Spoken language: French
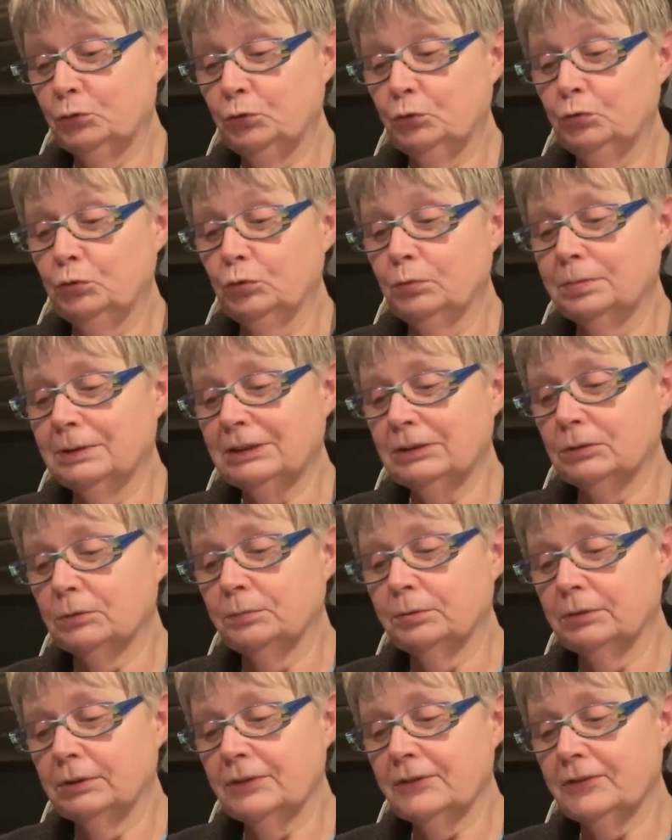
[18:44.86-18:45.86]
tout parce que
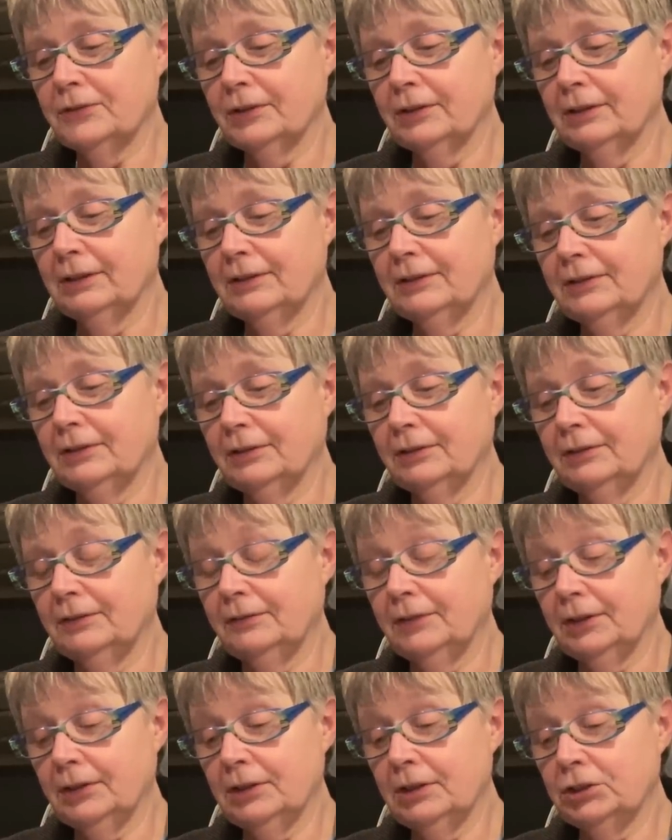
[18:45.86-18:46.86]
pour l'instant, il était en
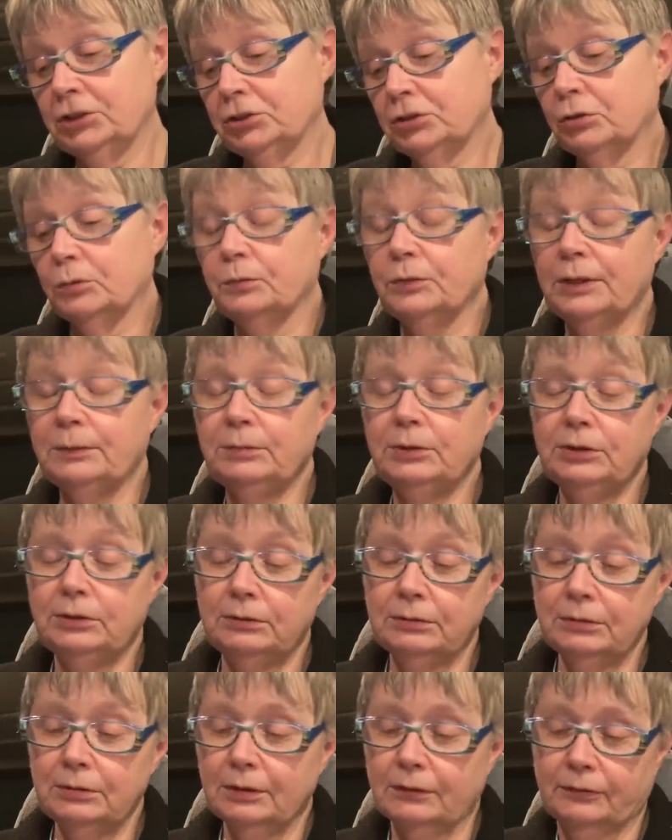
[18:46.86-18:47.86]
hivernage, comme
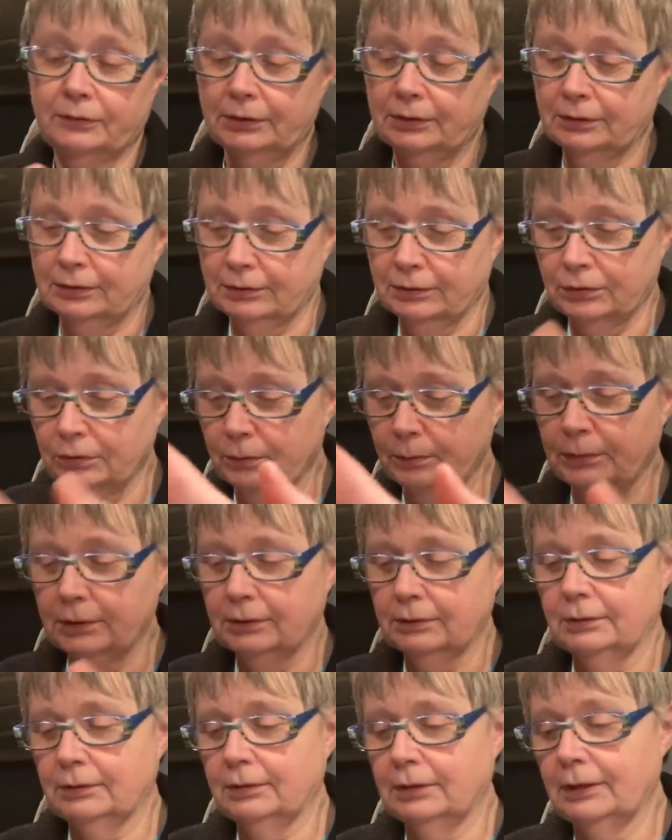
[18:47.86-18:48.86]
d'habitude, enfin, comme euh,
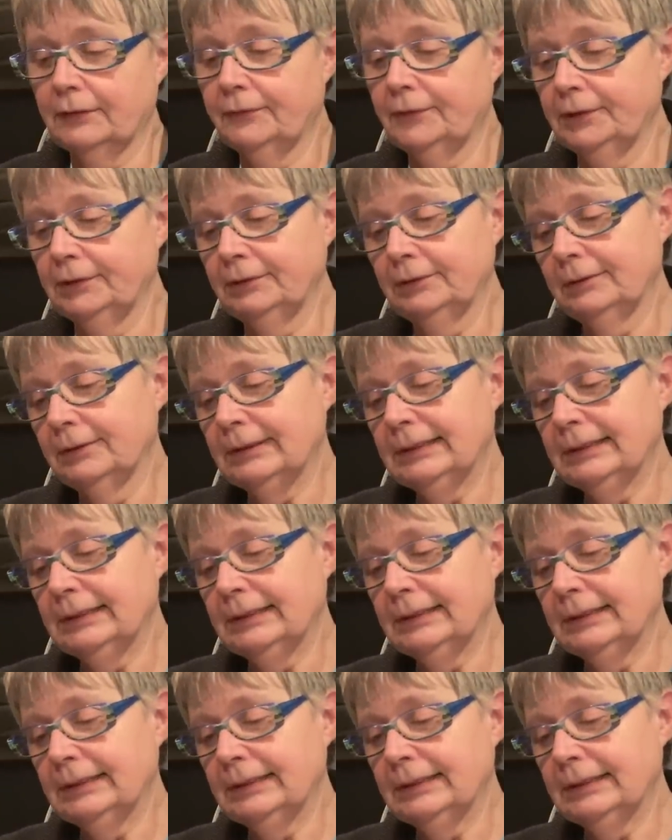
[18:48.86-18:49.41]
avant.